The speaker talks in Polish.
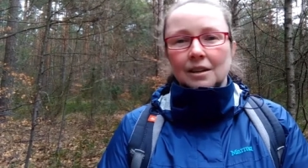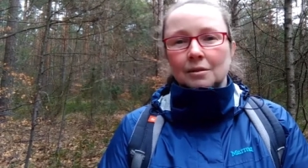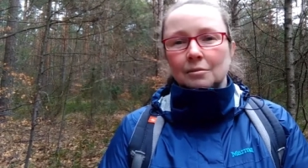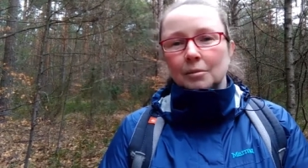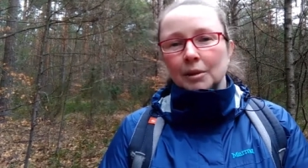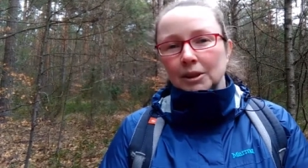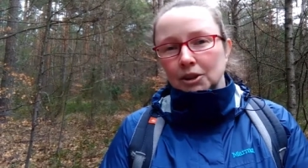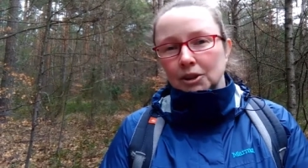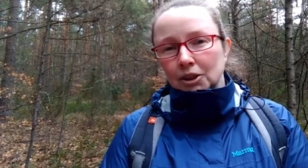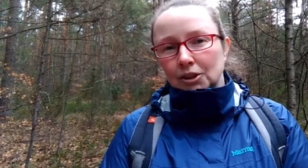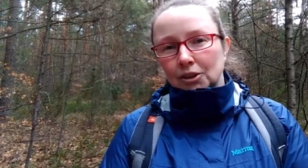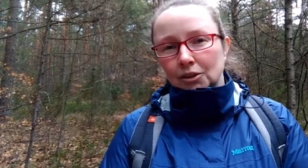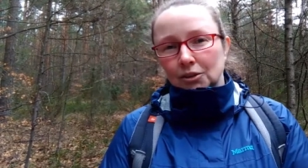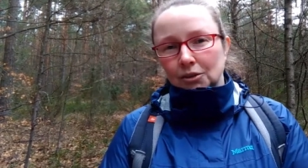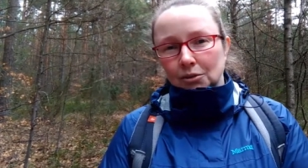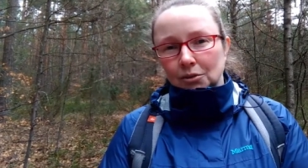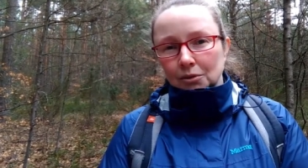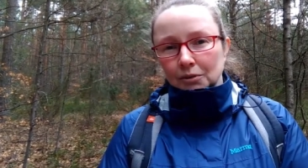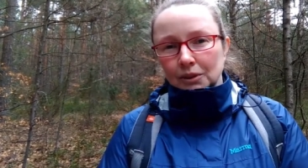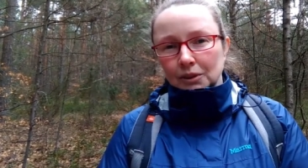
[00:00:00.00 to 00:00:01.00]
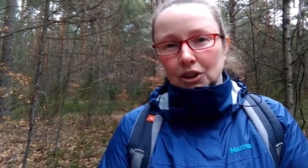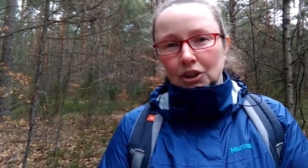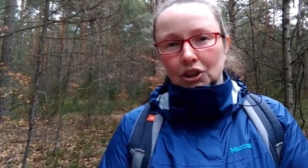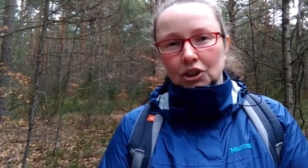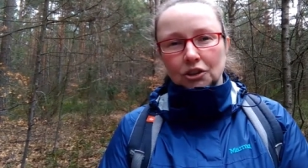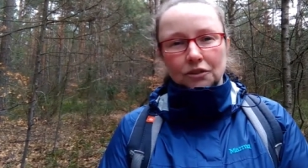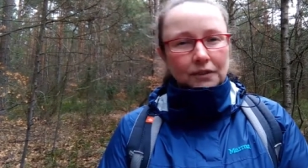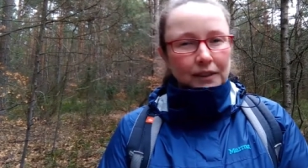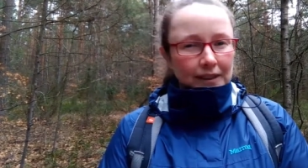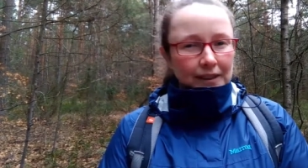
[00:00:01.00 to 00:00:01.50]
Będzie to również
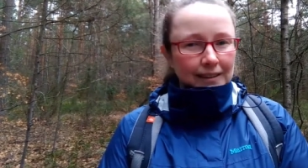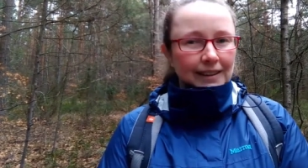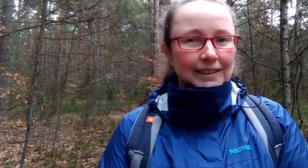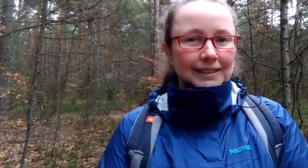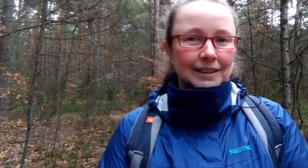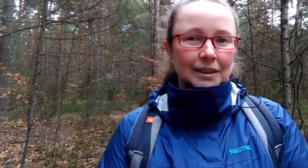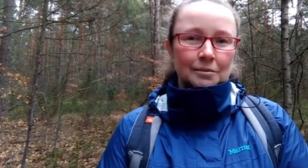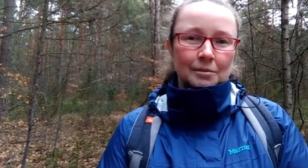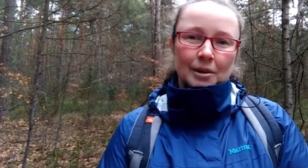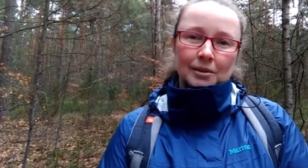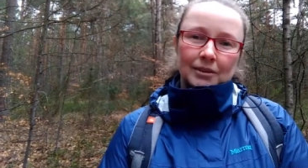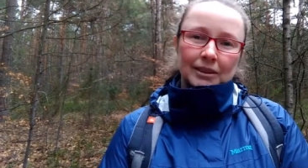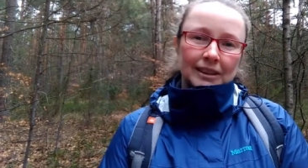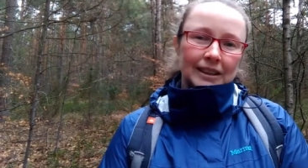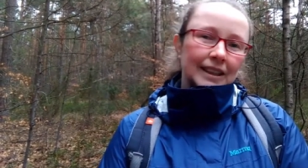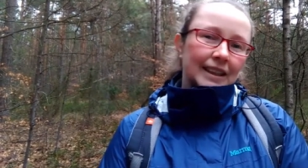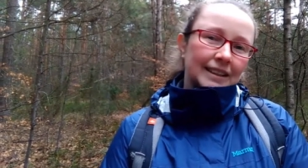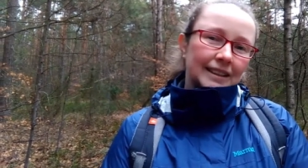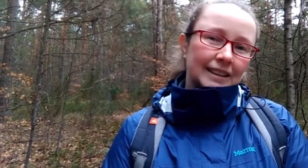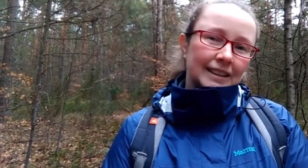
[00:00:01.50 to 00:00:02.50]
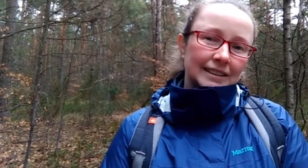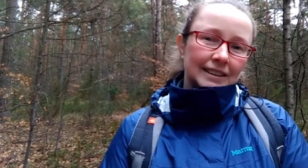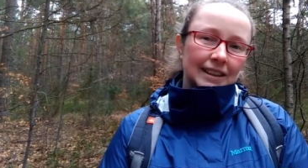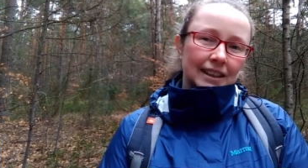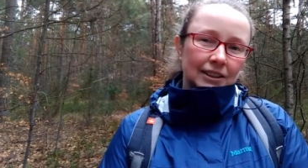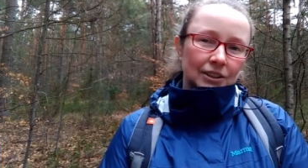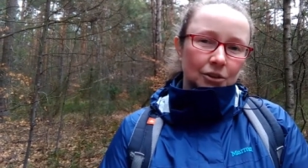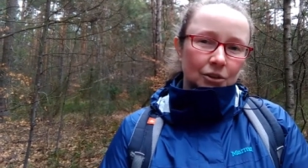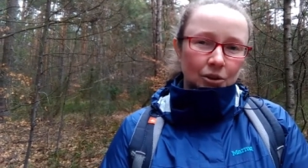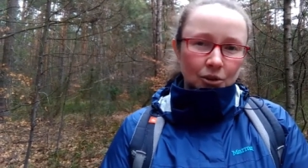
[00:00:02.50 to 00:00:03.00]
świetna zabawa dla nas,
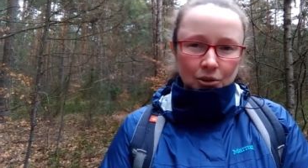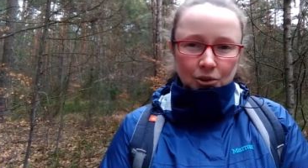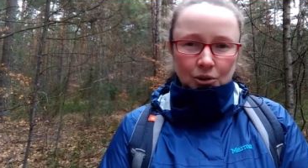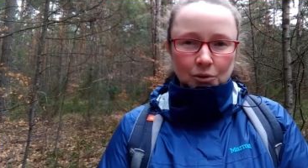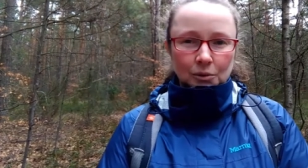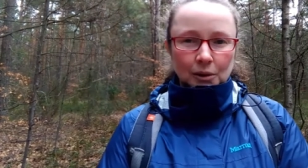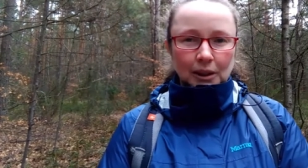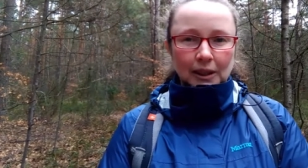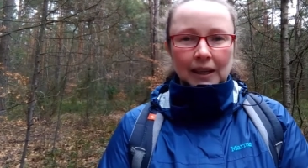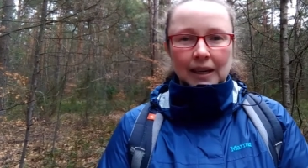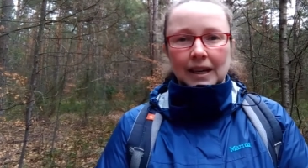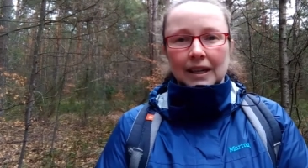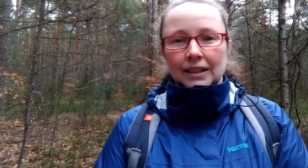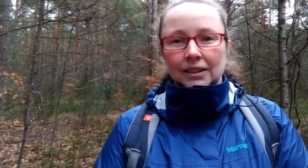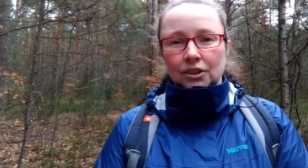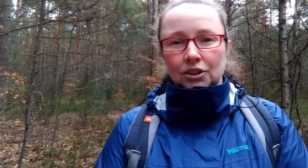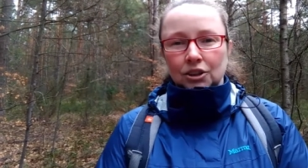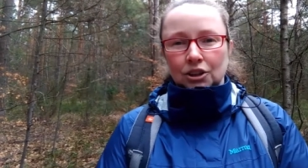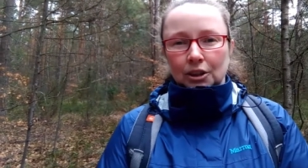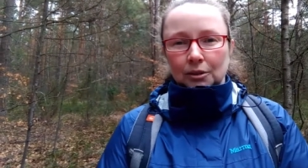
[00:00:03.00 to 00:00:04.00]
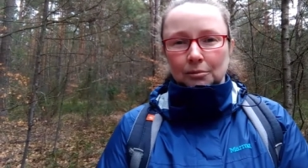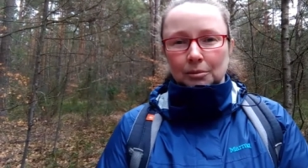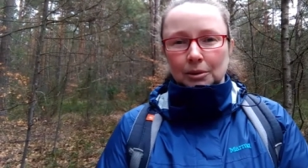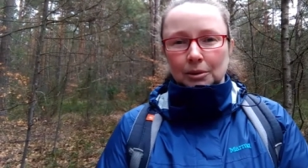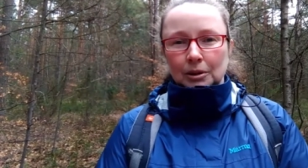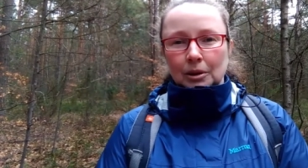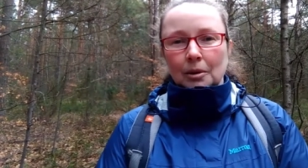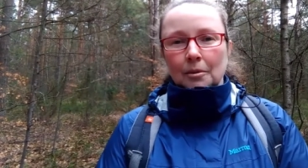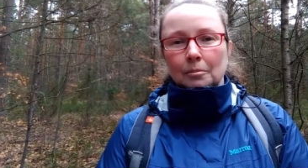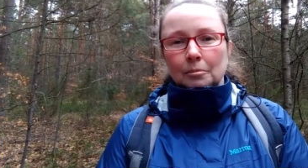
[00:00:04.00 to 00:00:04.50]
dla dorosłych,
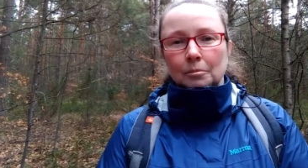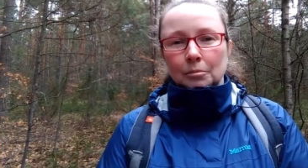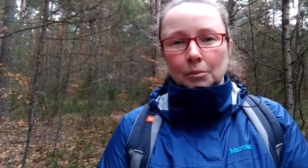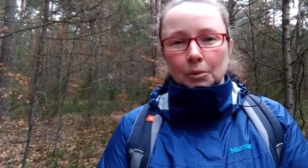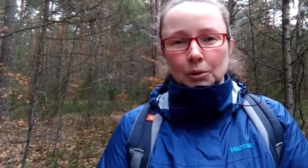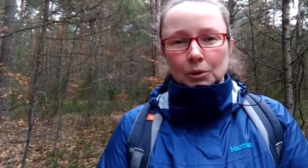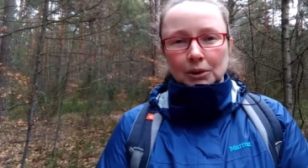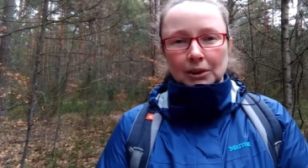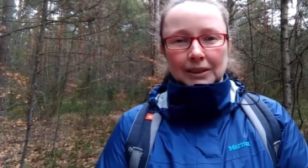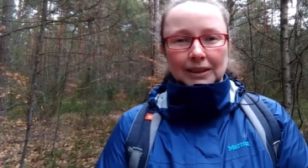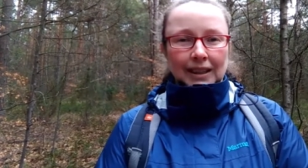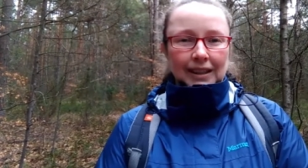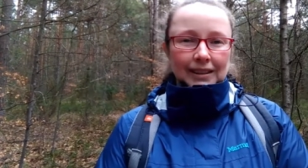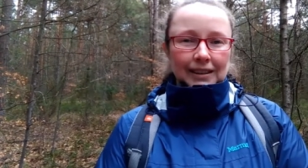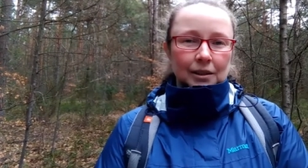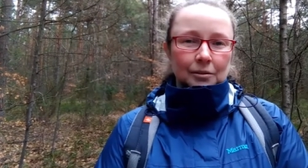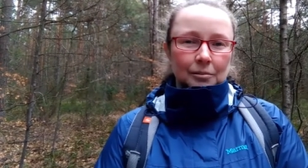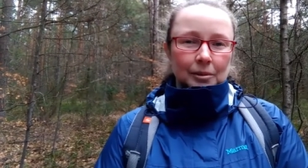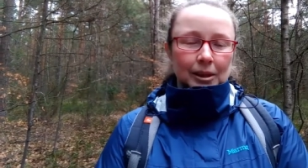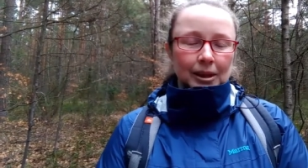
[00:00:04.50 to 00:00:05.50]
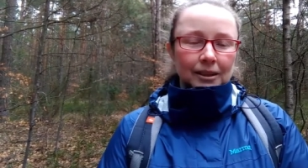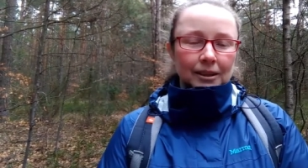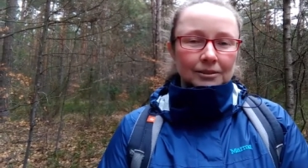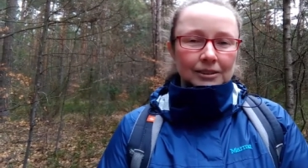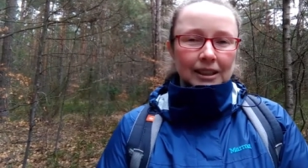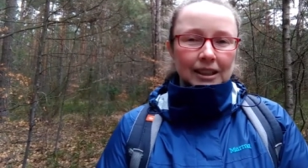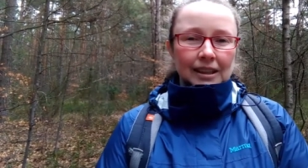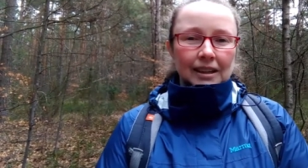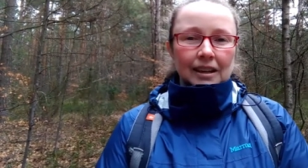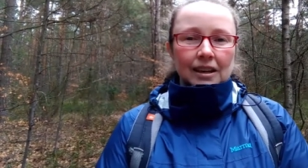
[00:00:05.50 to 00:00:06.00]
żeby móc tak
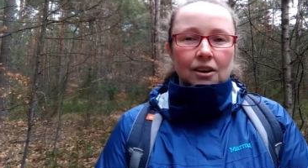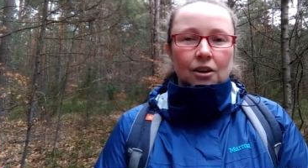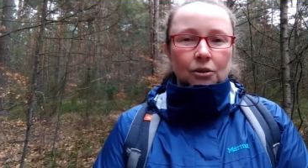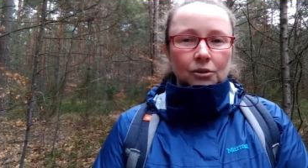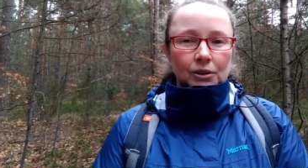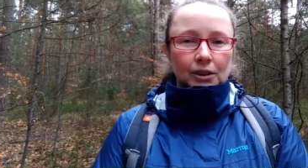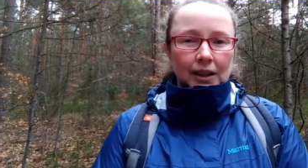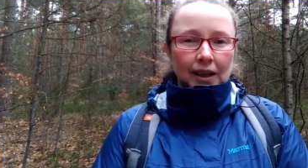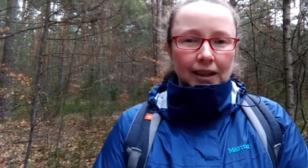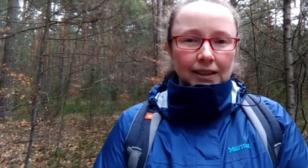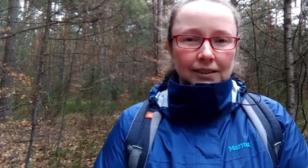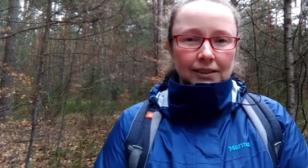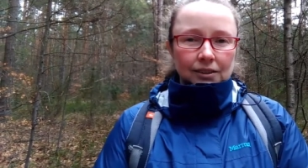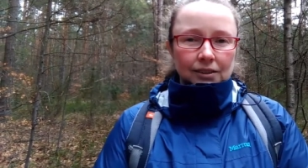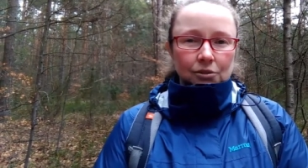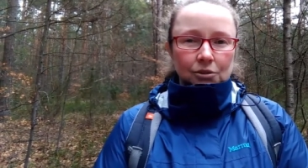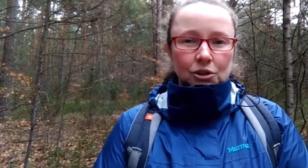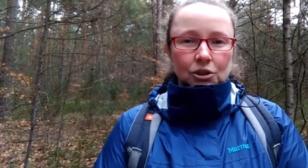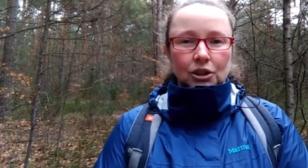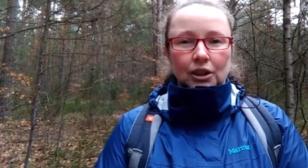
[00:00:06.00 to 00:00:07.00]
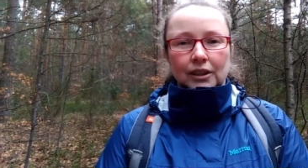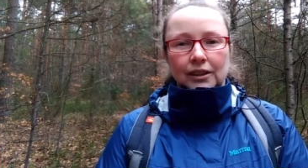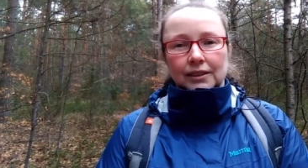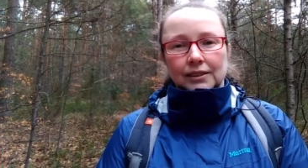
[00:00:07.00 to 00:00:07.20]
naprawdę odgadnąć,